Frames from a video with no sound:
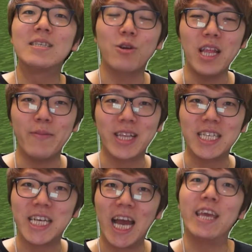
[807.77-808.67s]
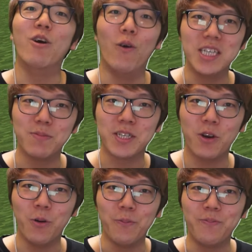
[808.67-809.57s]
それではまた次回お会いしま
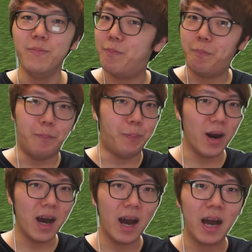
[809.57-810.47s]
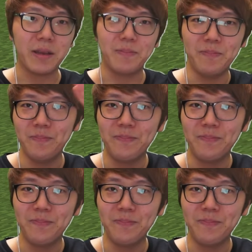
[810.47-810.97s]
しょうバイ